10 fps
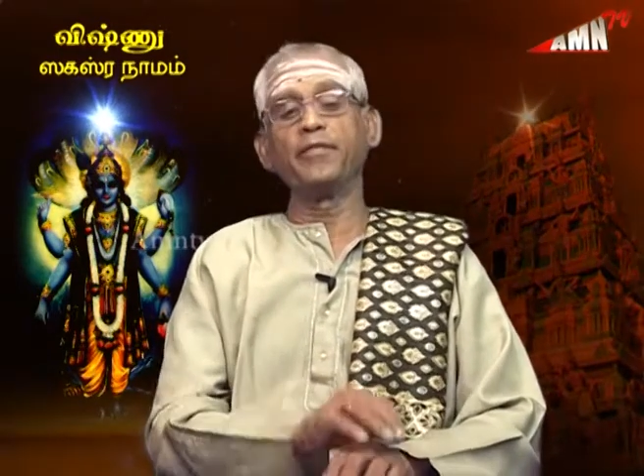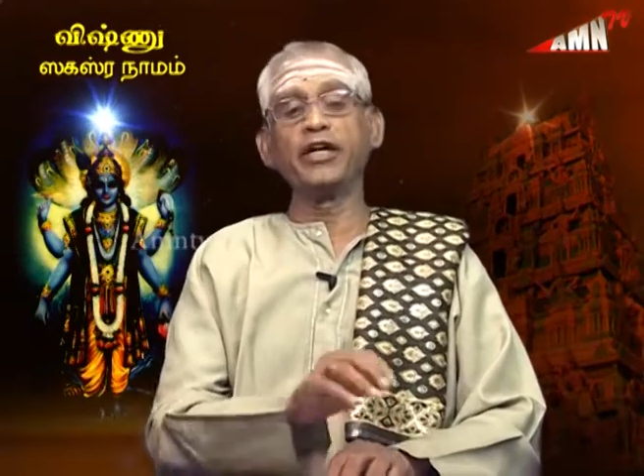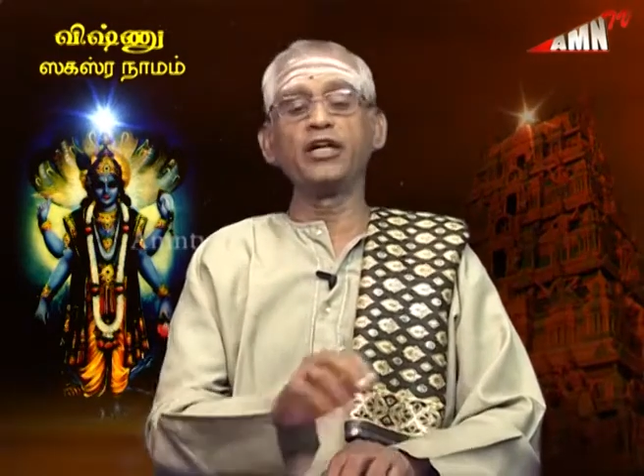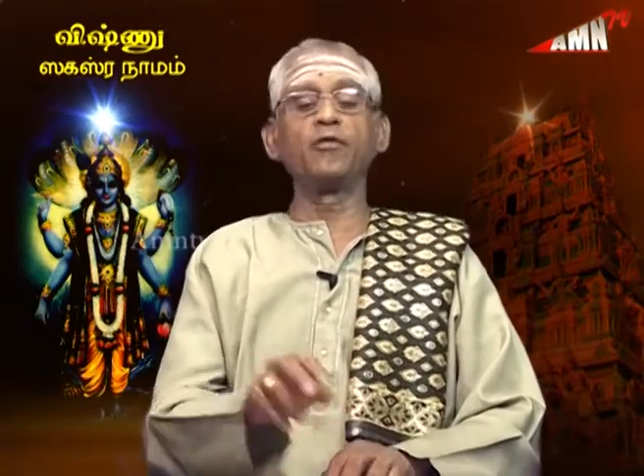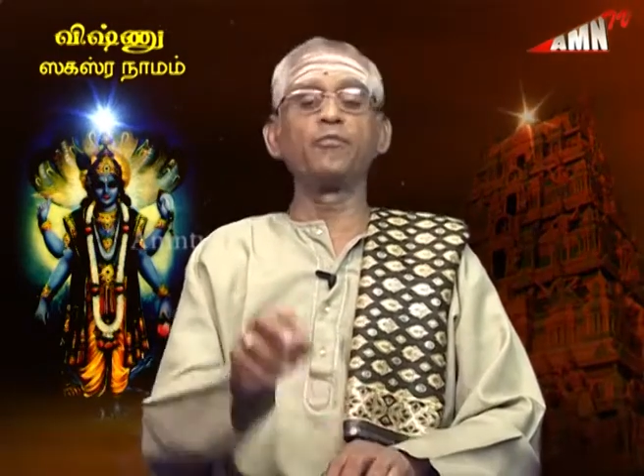
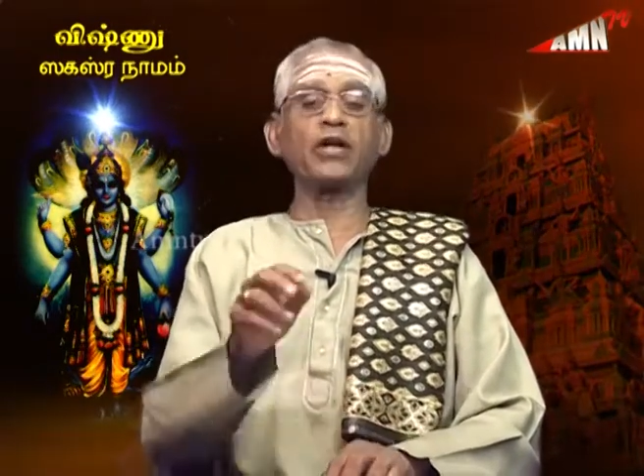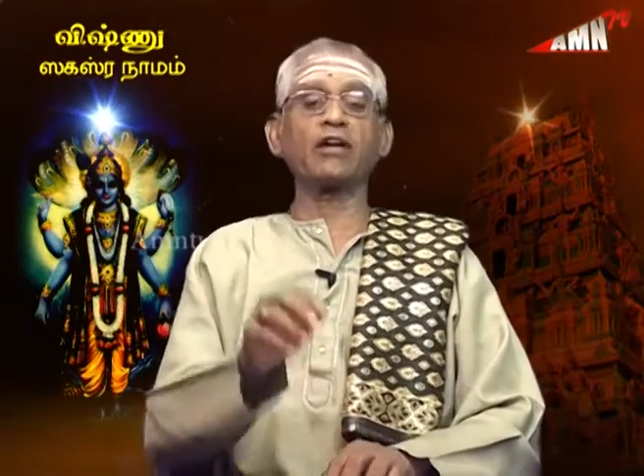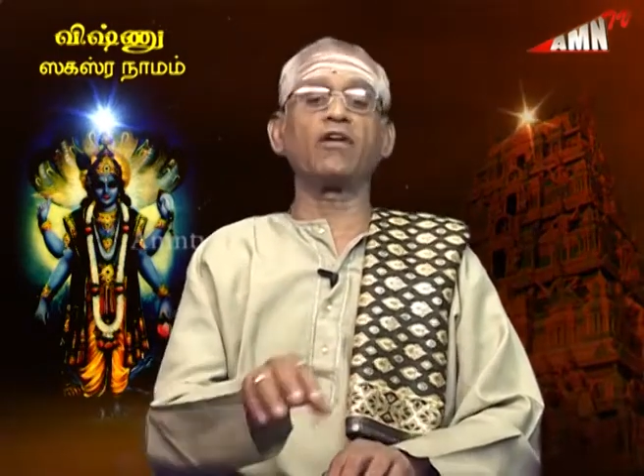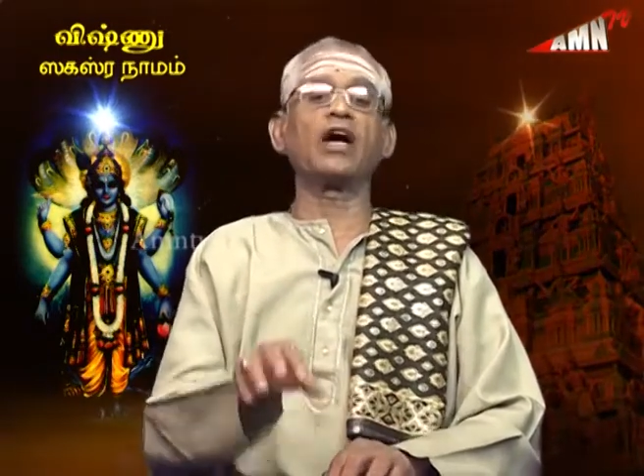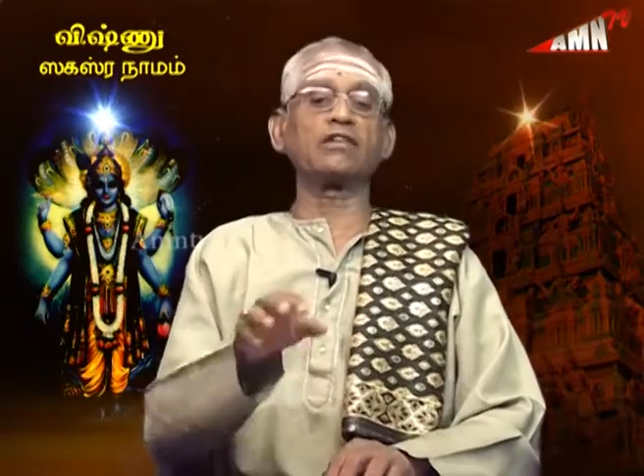மீண்டும்
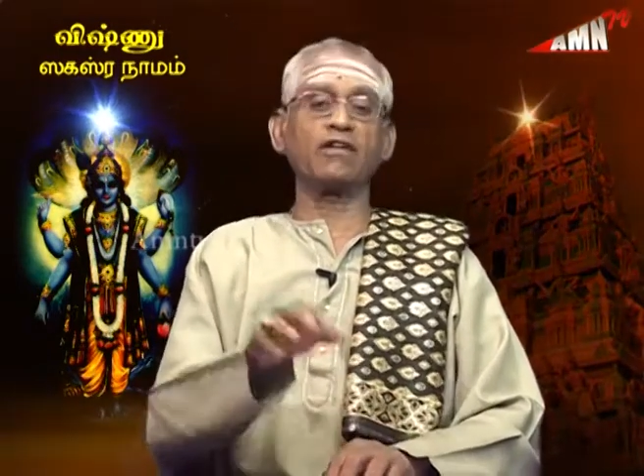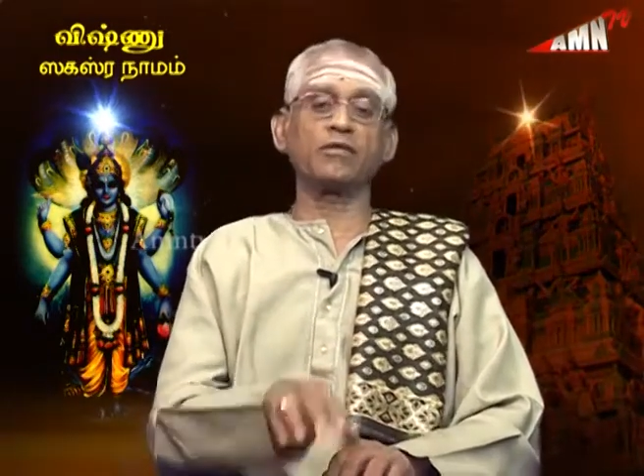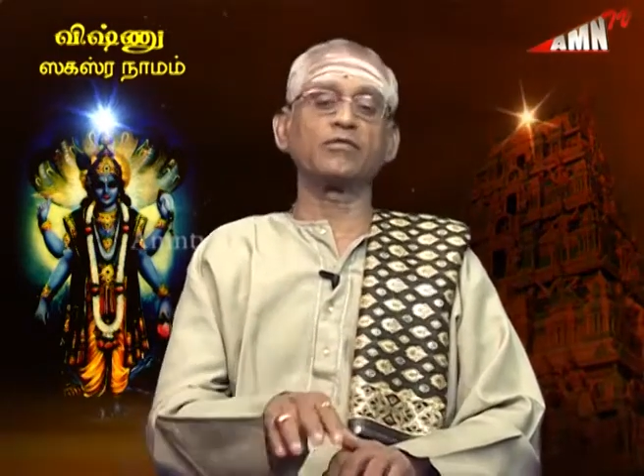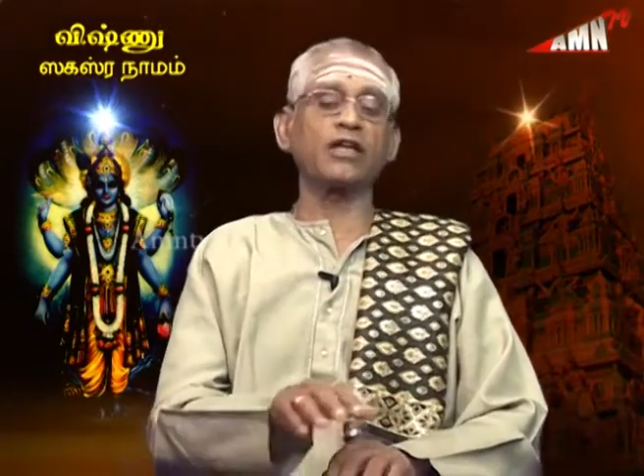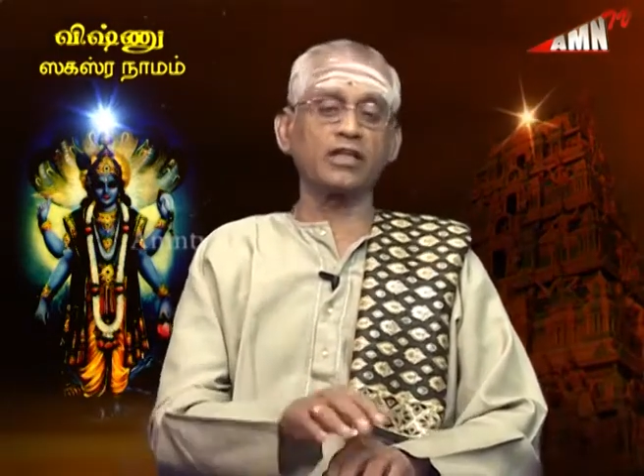பிறவாத
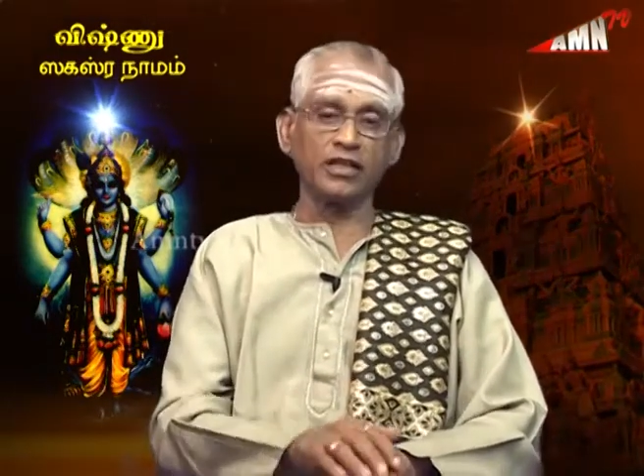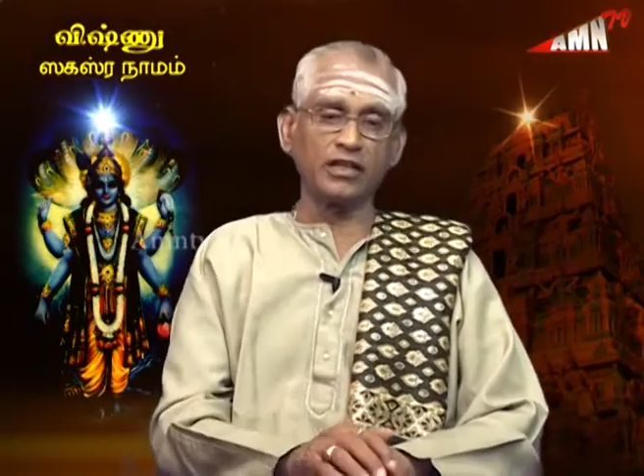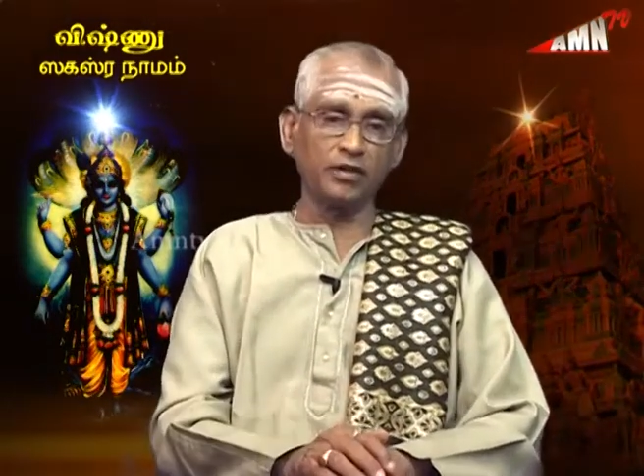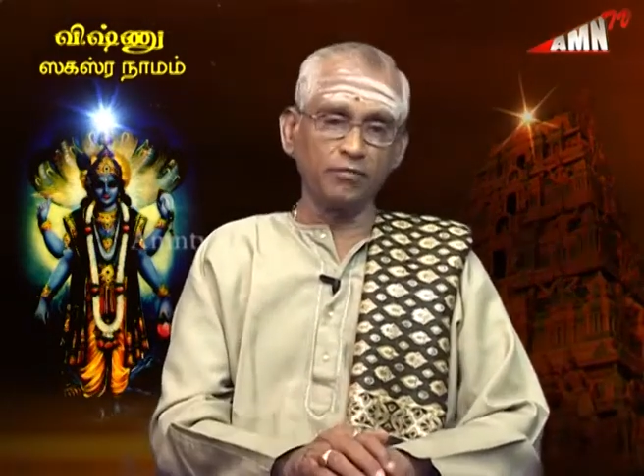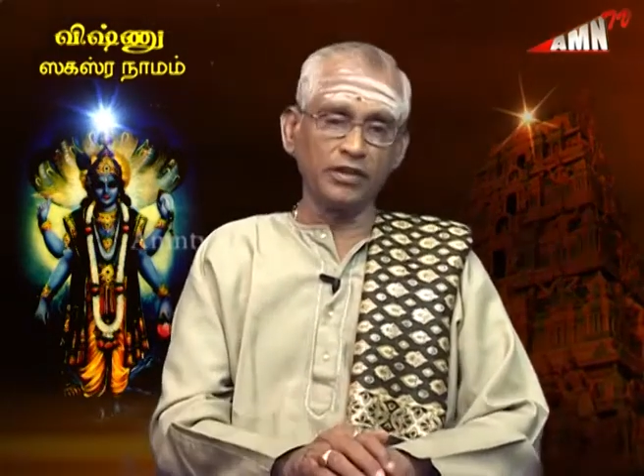வரம்
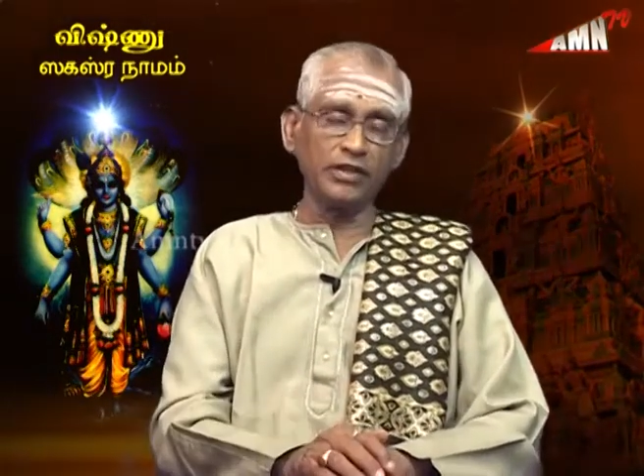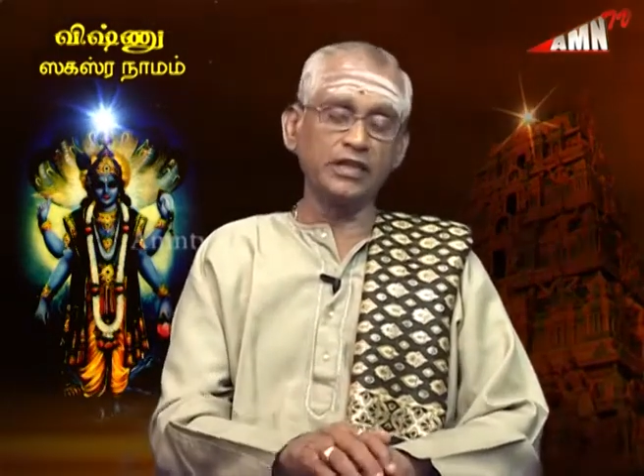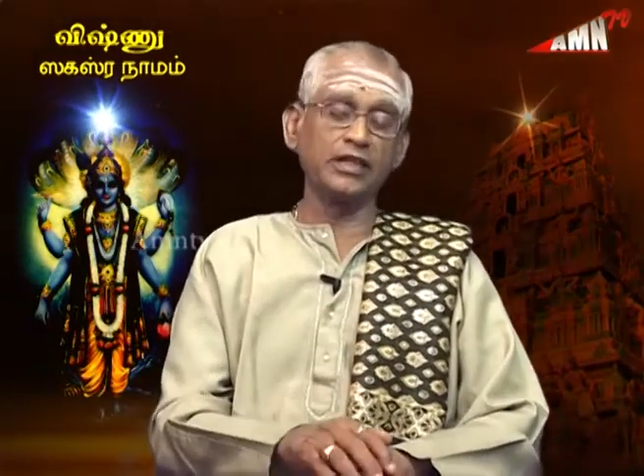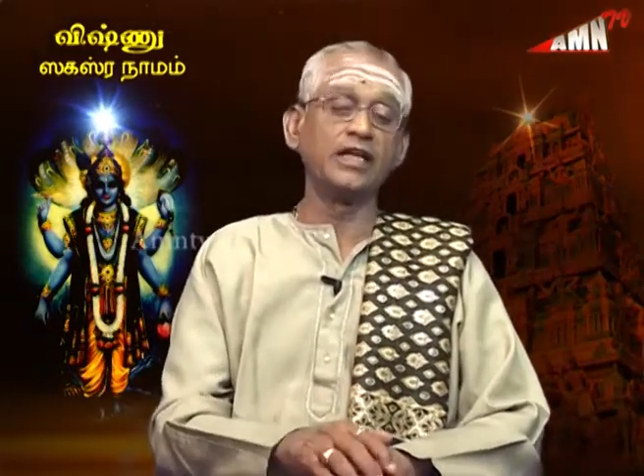தருதல் என்பது